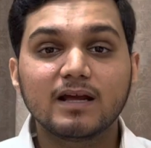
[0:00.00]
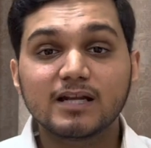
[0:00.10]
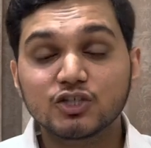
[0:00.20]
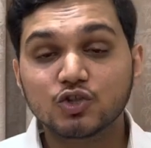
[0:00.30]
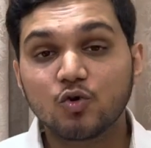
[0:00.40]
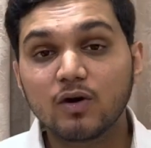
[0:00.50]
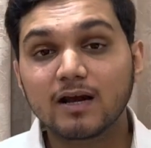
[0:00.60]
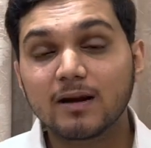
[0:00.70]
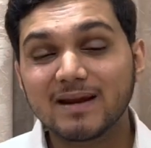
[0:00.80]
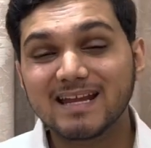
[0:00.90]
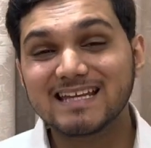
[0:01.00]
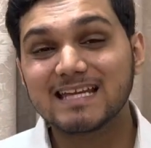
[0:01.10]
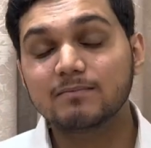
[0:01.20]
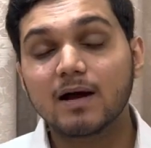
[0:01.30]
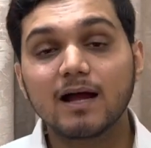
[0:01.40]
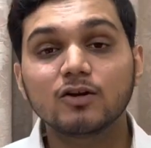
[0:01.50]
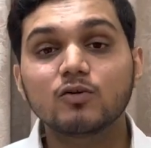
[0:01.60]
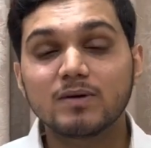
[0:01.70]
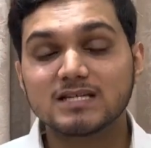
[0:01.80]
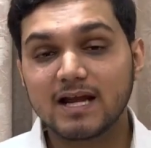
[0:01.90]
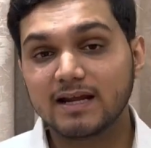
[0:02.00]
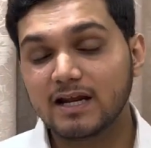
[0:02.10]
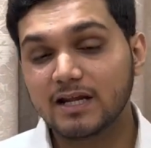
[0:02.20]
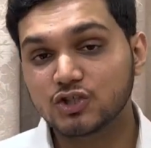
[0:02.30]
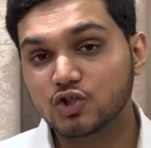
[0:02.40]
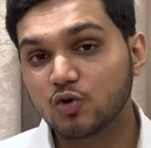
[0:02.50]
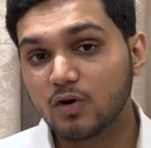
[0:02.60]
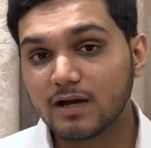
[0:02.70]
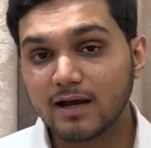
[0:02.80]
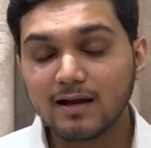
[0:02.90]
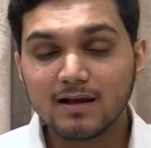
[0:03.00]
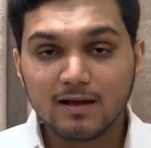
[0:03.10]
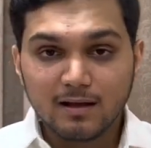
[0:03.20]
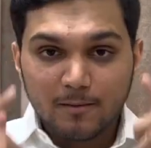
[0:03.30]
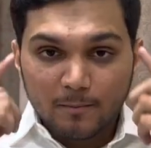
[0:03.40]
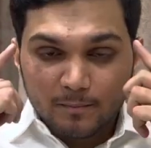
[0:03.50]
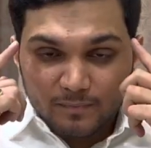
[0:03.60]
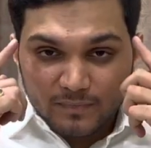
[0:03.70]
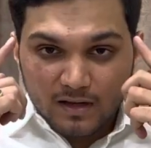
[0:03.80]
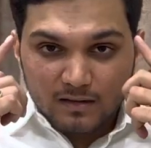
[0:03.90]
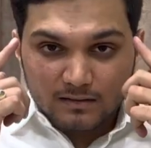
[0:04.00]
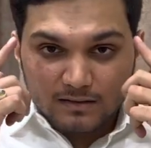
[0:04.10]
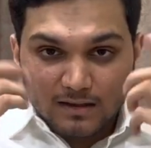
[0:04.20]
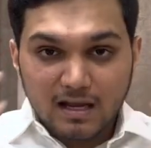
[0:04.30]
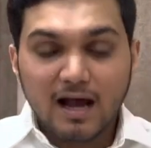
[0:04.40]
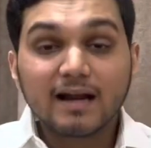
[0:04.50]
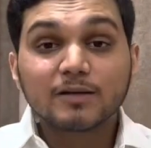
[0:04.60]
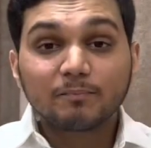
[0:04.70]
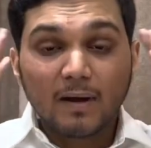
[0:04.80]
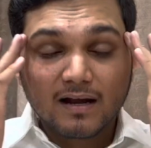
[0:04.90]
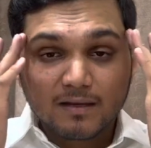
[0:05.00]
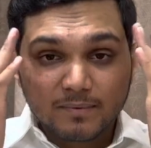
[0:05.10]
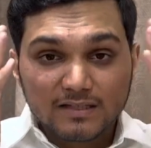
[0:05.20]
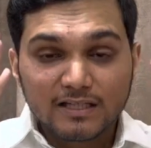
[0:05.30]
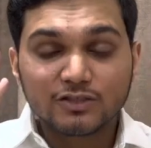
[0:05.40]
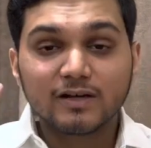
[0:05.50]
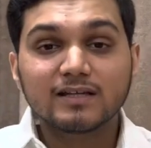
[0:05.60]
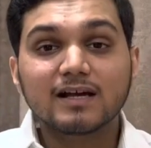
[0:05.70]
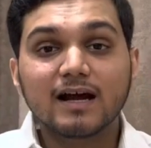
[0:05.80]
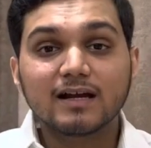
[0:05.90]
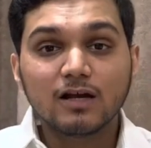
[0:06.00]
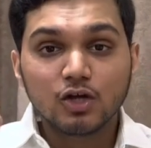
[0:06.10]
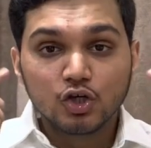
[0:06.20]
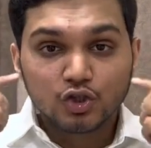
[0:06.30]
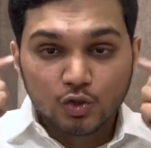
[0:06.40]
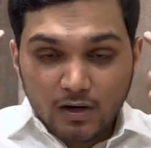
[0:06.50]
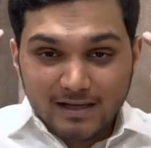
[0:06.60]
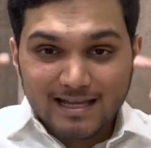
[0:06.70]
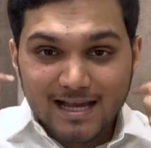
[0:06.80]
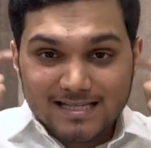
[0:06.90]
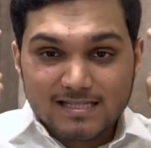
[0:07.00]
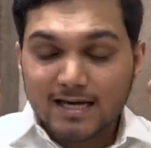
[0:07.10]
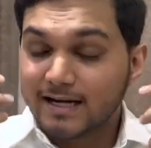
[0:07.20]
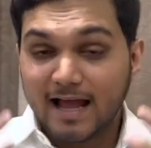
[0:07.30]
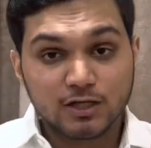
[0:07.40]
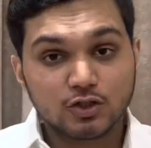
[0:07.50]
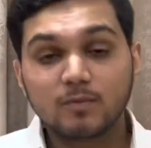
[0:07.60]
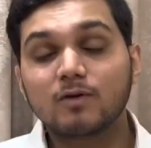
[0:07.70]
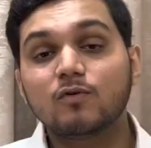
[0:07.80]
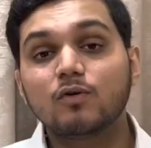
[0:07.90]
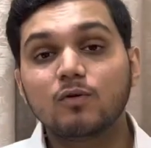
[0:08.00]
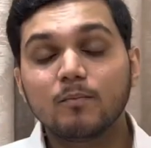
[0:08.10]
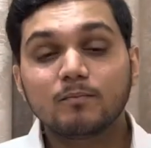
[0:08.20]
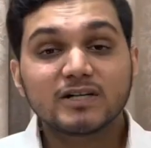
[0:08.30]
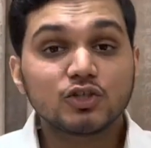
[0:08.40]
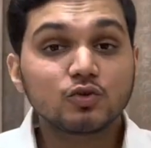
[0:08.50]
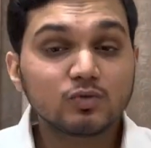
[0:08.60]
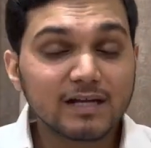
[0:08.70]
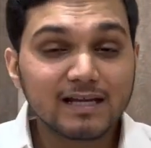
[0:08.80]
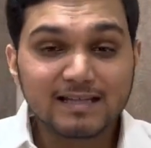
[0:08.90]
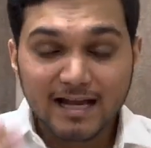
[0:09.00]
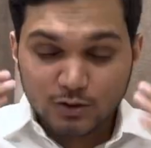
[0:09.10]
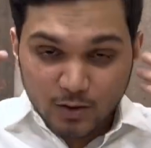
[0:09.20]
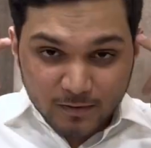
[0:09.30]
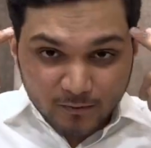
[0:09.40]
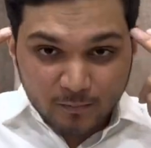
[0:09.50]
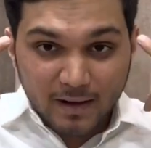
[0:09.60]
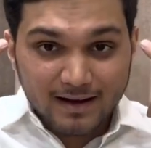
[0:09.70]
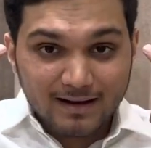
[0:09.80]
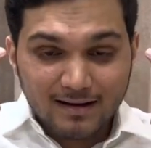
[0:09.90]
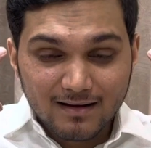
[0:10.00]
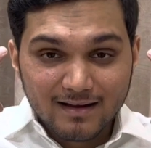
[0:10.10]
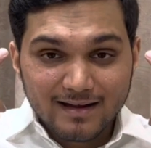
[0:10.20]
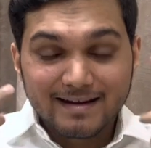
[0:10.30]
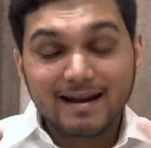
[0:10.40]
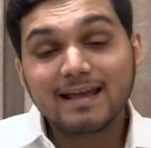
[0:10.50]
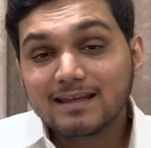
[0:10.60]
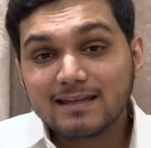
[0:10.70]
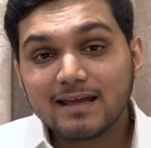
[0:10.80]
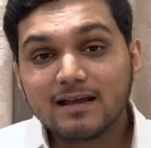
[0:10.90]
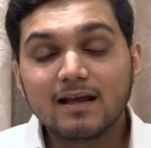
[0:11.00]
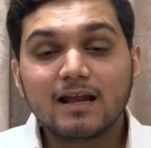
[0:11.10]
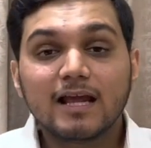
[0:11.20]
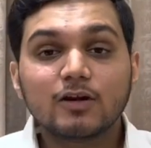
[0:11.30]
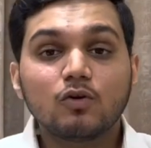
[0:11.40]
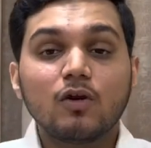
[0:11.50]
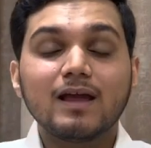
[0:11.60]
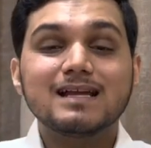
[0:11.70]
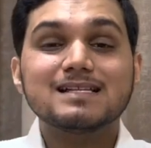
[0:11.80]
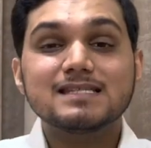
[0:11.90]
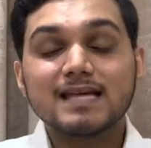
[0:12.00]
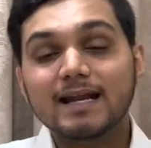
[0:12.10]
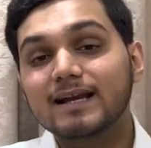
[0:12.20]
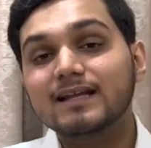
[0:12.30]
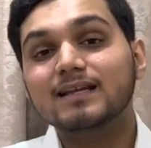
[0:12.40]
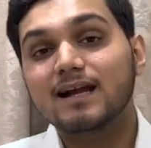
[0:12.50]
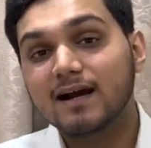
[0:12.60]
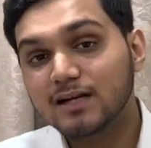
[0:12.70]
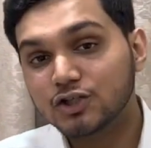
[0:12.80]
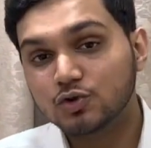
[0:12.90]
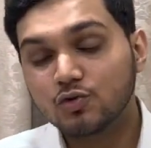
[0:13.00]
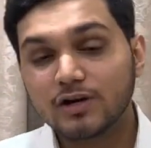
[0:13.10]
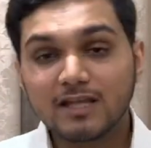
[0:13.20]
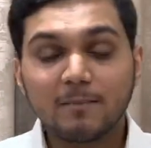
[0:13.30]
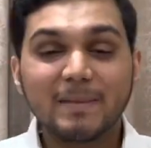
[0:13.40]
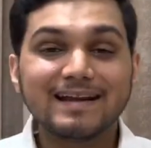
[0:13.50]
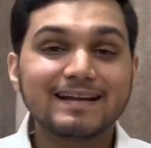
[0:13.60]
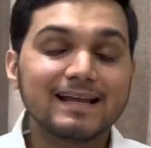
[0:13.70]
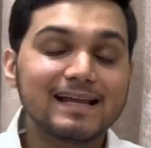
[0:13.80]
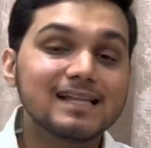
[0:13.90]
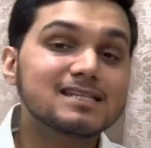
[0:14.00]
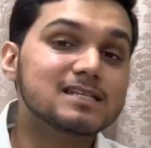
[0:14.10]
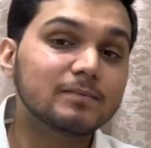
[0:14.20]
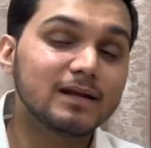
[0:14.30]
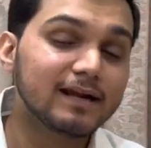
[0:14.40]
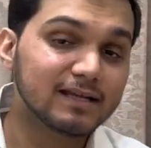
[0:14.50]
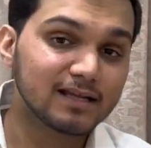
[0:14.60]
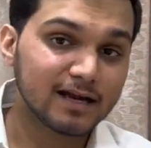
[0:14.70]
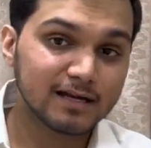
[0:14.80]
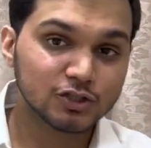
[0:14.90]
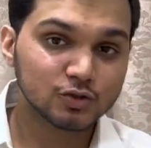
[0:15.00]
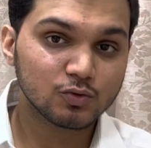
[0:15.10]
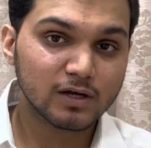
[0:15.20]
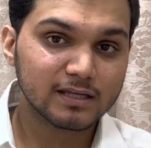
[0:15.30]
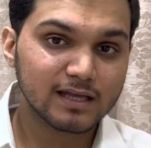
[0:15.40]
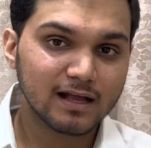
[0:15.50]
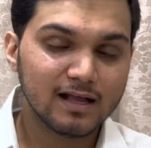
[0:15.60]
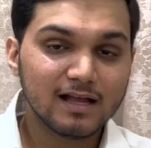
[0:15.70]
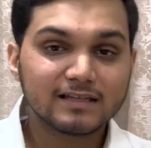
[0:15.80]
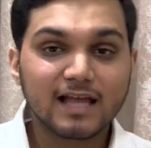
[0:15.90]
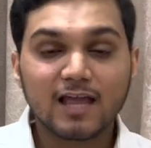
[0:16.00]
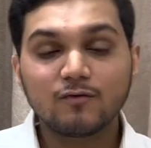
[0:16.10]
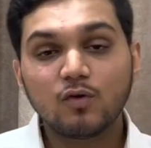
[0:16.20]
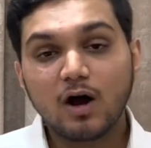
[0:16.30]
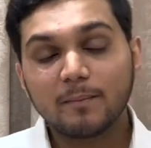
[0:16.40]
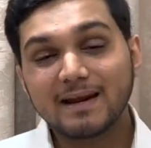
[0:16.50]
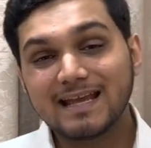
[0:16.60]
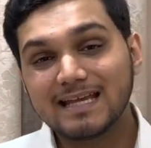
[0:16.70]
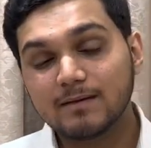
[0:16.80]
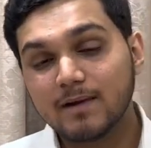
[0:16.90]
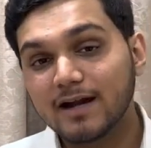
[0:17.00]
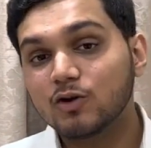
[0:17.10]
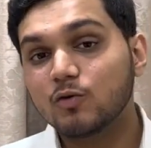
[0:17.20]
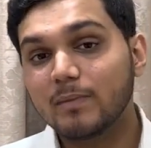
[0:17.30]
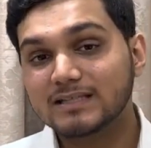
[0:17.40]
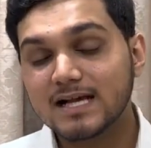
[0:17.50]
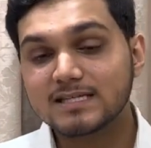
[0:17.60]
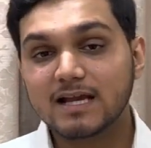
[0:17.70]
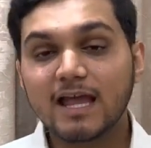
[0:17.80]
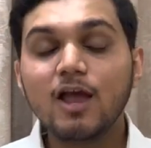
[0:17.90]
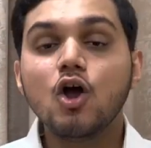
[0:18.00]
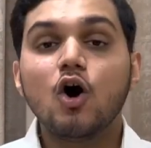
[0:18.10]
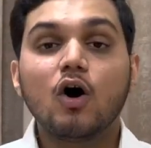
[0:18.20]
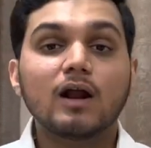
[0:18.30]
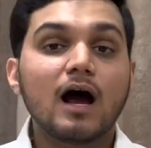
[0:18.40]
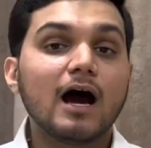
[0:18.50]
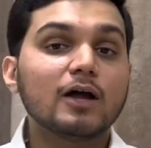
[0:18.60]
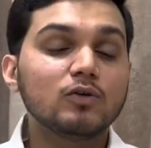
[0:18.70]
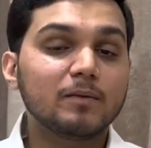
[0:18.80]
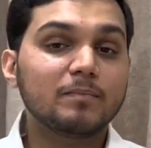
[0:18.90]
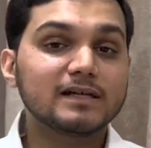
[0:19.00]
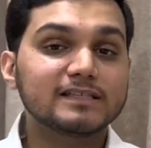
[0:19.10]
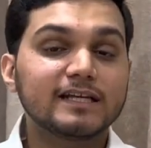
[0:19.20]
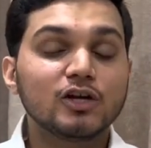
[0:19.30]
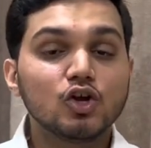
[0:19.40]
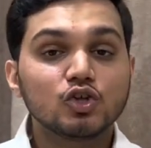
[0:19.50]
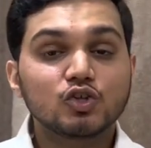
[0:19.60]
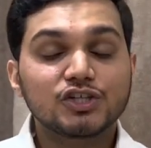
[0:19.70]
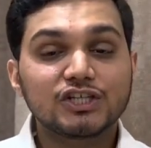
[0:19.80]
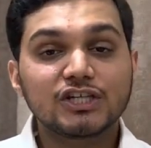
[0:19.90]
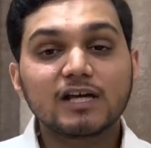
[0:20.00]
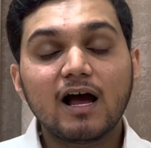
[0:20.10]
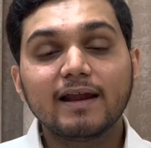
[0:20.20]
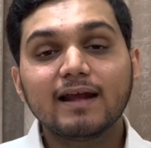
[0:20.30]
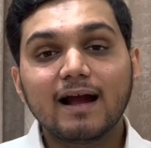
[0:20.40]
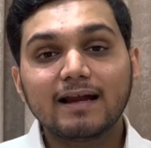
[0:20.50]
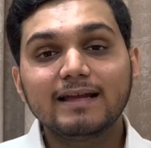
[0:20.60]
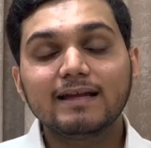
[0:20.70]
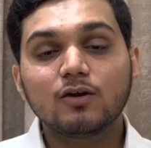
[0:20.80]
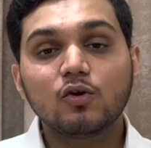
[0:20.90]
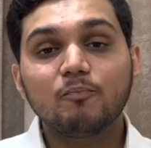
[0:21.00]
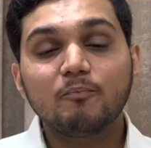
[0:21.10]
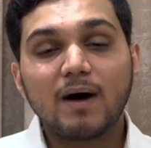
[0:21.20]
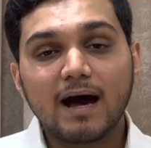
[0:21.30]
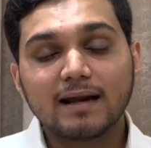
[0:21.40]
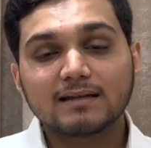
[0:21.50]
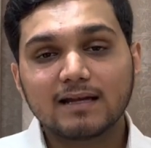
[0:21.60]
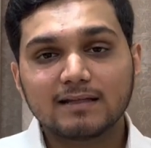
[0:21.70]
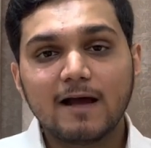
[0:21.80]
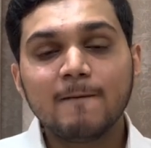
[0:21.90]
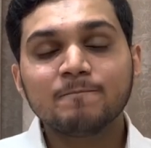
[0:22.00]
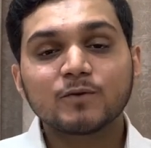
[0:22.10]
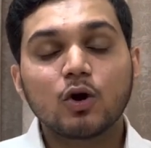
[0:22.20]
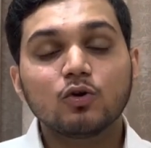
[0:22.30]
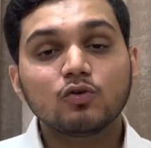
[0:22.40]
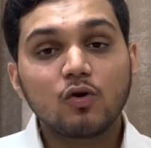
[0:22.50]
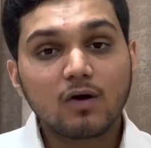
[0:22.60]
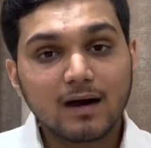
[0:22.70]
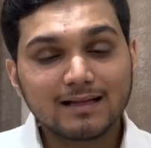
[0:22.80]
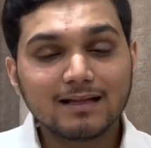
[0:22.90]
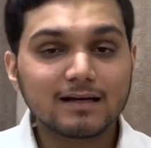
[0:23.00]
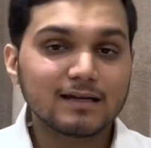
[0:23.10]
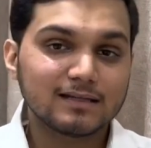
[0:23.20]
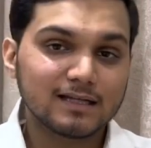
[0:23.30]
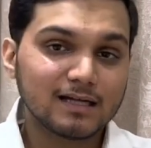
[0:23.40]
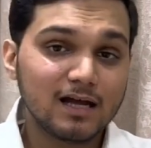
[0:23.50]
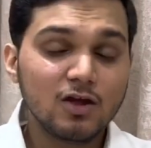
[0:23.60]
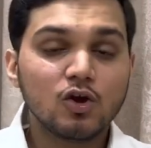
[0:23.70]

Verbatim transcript: के लिए छोड़कर अपने ईमान को बचाने के लिए छोड़कर दिखाना पागलपंथी जो है दिखाना शुरू कर दिया इंसैनिटी एक्चुअल में वो मजनून नहीं थे एक्चुअल में वो पागल नहीं थे लेकिन उन्होंने इंसैनिटी दिखाना शुरू कर दिया मेंटली इंस्टेबिलिटी दिखाना शुरू कर दिया ताकि वो अपने ईमान को बचा सके और हारून अब्बासी जो शिया ने अली को मारता था और उनको कत्ल करता था